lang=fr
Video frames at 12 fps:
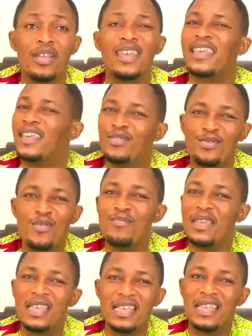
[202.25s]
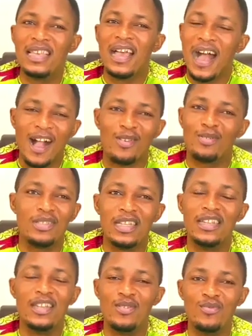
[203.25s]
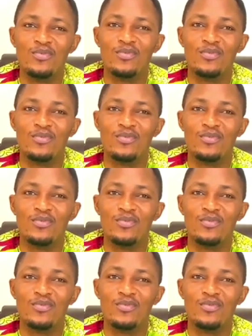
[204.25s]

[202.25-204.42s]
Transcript: que Dieu met à côté de nous.